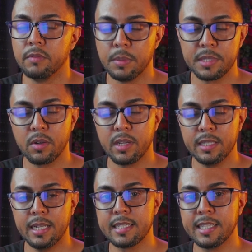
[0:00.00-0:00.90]
Vamos agora
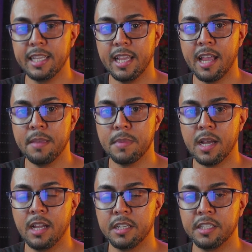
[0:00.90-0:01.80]
trazer a
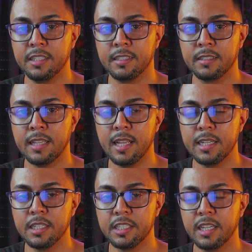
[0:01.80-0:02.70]
imagem da
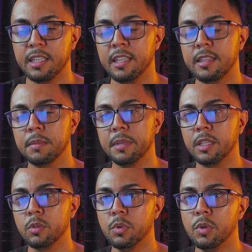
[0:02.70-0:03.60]
laranja e
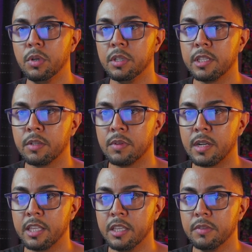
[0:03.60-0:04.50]
também do olho. Então,
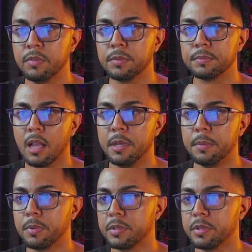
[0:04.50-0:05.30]
arquivo, abrir e